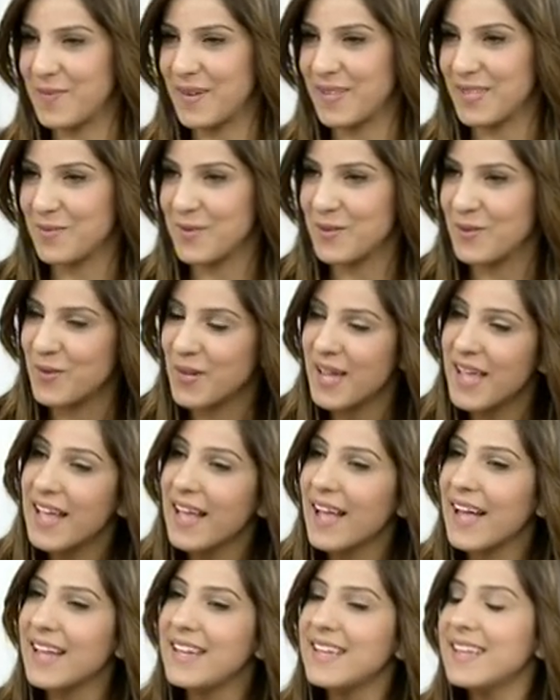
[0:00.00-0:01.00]
معنا شكرا.
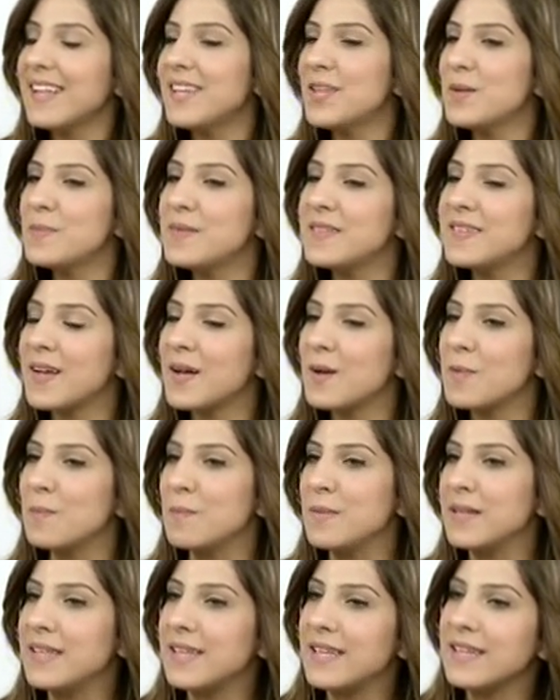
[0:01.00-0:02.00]
خلينا نبدأ
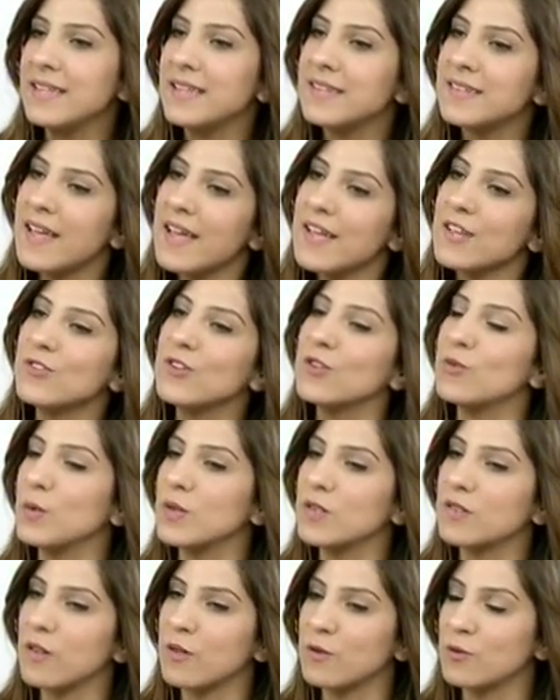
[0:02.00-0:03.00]
من النتائج اللي
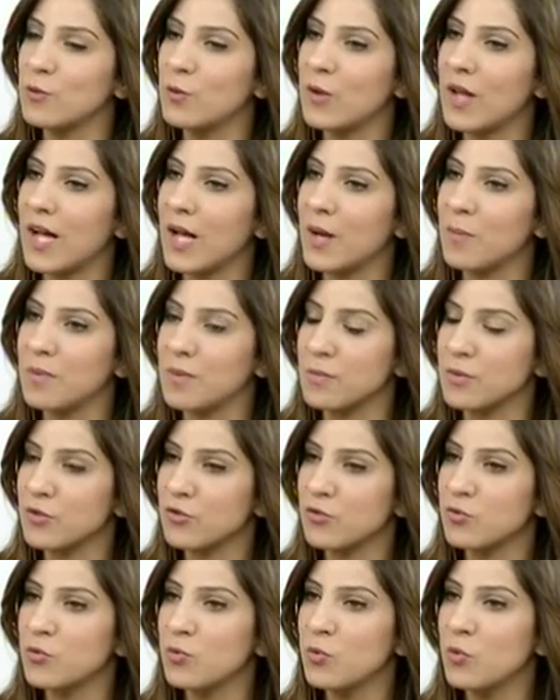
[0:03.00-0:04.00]
توصلتولها
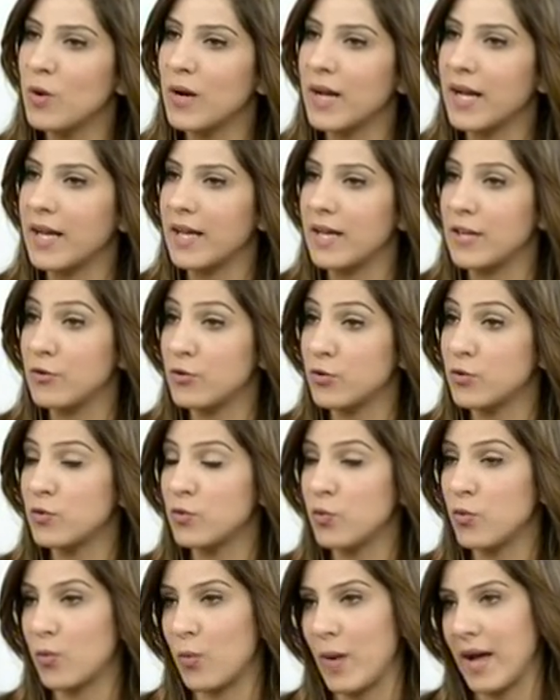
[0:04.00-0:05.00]
بمشروع آه،
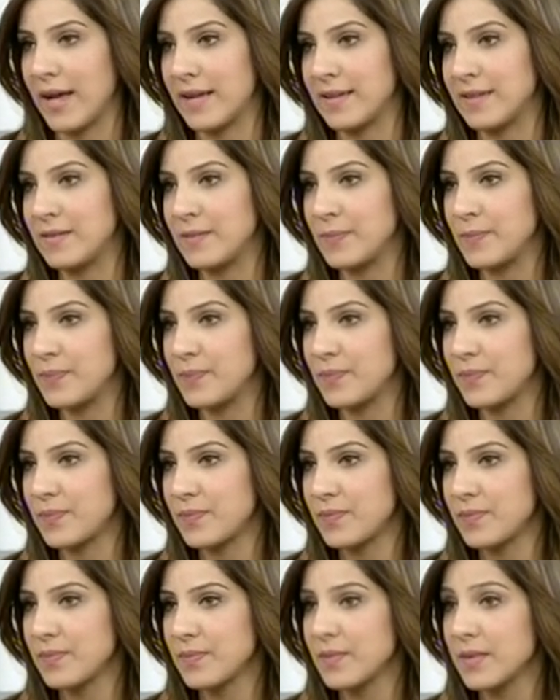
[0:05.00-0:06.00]
جسور واحد
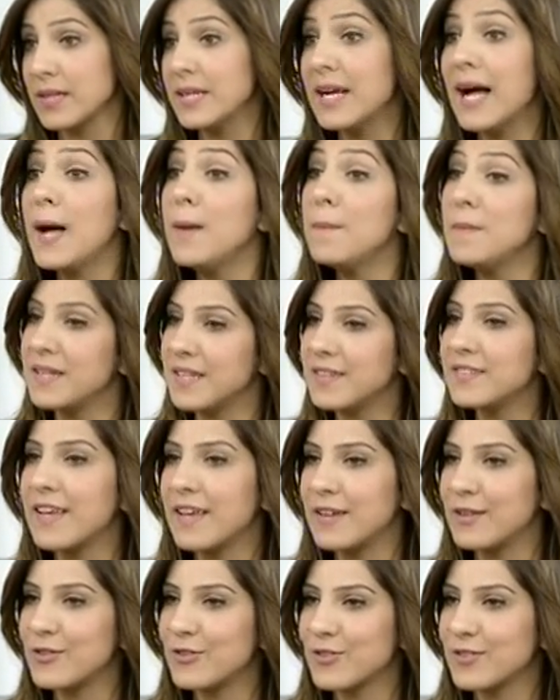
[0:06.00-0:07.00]
أهم
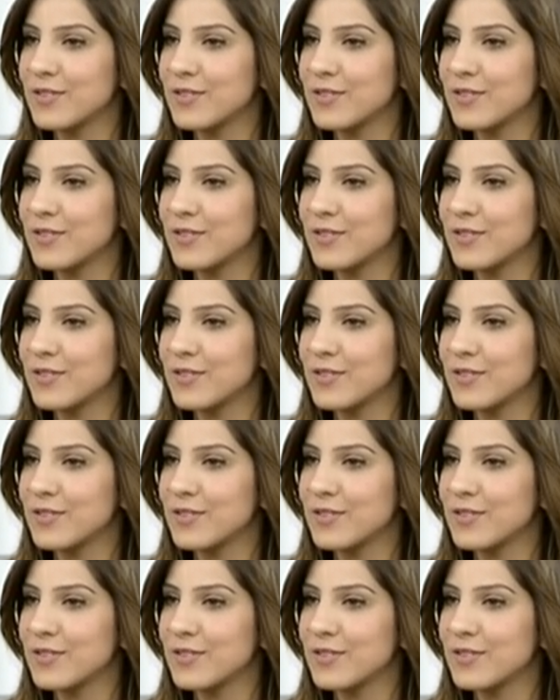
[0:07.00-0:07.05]
النتائج